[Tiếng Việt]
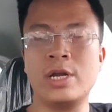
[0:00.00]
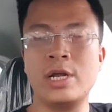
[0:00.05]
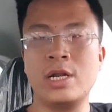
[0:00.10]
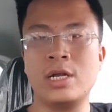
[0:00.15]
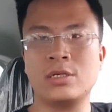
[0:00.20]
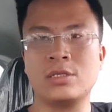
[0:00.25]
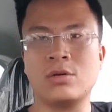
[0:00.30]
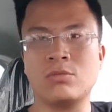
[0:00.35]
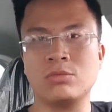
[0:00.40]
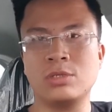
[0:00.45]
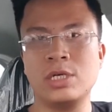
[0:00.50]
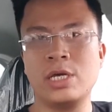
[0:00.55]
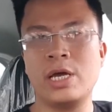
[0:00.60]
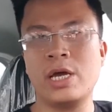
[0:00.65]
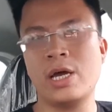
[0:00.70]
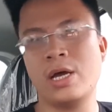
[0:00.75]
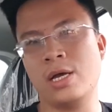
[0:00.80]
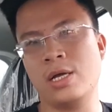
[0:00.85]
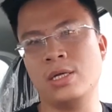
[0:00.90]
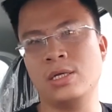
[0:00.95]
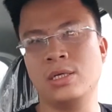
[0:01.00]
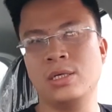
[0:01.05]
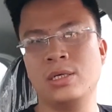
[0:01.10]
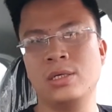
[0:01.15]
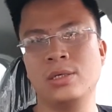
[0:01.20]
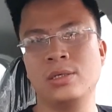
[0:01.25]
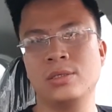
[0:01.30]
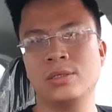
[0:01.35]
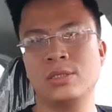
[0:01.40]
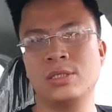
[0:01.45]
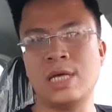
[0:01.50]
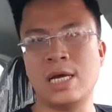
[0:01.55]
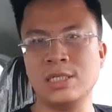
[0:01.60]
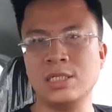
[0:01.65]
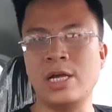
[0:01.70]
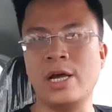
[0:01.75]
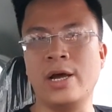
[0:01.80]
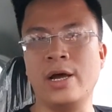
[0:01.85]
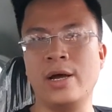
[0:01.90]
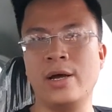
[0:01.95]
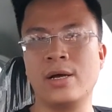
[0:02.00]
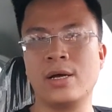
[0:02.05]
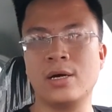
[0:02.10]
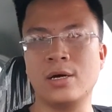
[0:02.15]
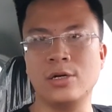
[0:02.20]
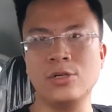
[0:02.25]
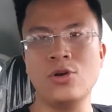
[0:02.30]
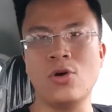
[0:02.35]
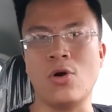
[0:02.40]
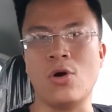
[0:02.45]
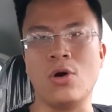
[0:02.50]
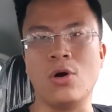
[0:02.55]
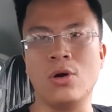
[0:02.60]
đây là dòng xe giá rẻ, cỡ nhỏ